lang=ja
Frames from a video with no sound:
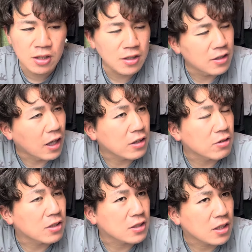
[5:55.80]
なんて
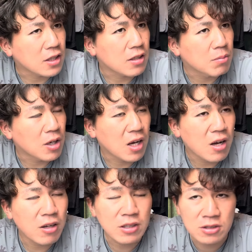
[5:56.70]
言うんですかね、まあ、香
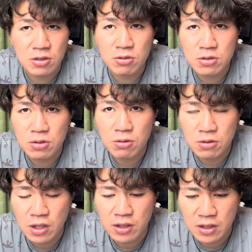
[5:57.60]
川県はそういうとこ
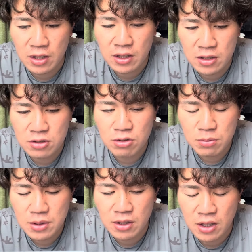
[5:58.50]
ろなんで、だからそういう意
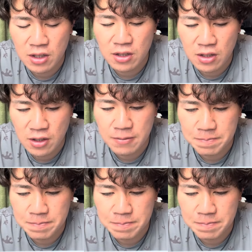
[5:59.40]
味ではなかなかね、